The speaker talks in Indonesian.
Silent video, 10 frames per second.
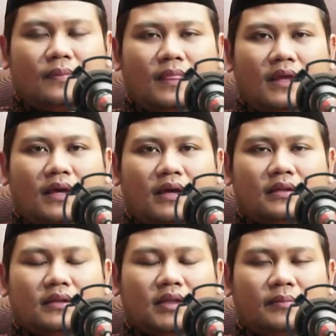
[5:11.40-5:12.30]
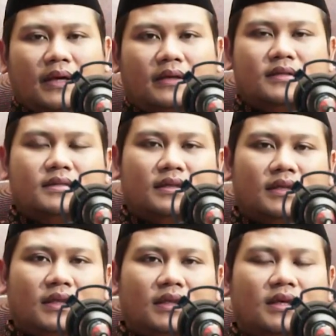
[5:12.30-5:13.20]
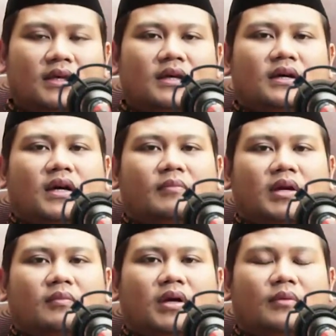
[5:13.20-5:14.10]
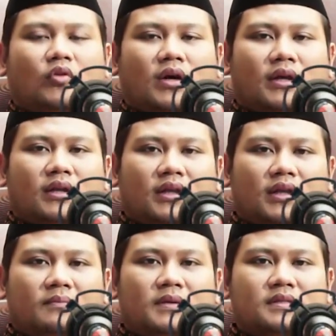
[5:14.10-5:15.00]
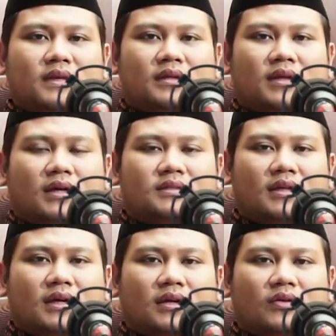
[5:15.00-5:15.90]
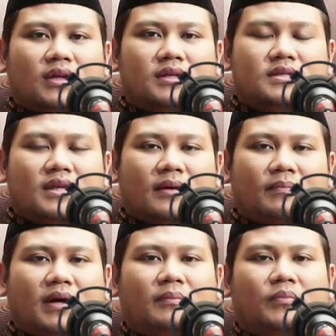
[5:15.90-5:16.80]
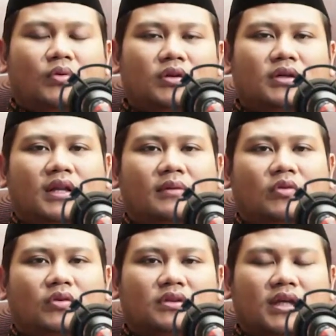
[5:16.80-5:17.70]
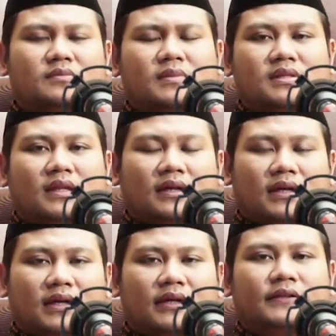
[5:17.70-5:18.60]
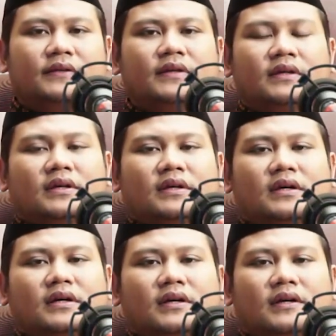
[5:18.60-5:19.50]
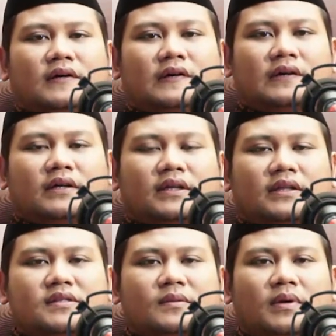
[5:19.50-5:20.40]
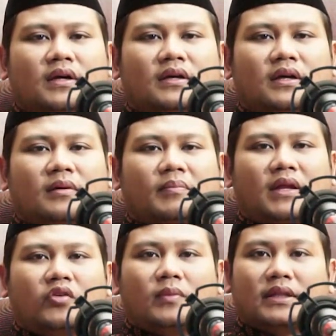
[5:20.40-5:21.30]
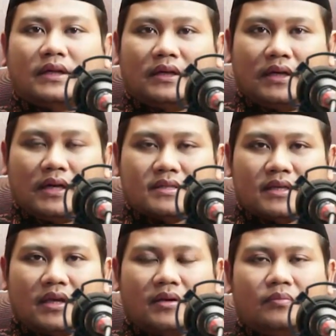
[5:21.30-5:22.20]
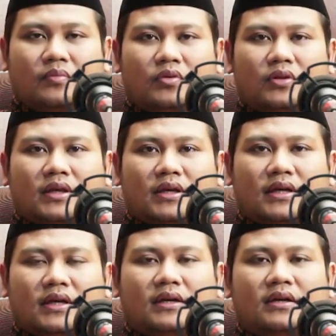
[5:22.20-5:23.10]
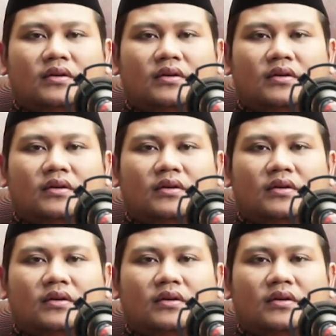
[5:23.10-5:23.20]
ya tetapi hadis ini amar nahi mungkar ini bisa dilaksanakan oleh siapapun dalam konteks misalkan Eh, kita sebagai kepala rumah tangga saya punya